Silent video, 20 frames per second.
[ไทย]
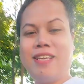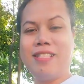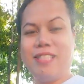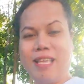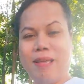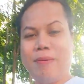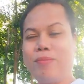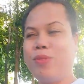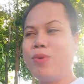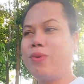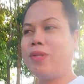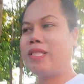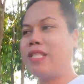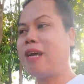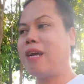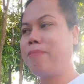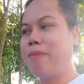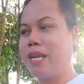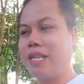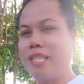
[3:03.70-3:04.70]
เตรียมตัวตัก
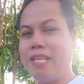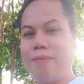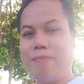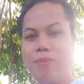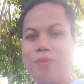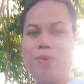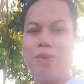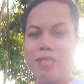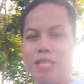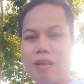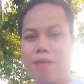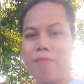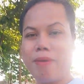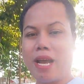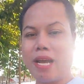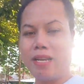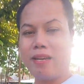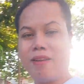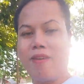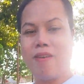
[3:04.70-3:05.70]
บาตรเตรียมตัวตักบา
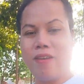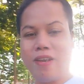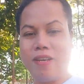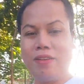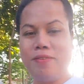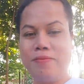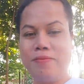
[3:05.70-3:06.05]
ตรกัน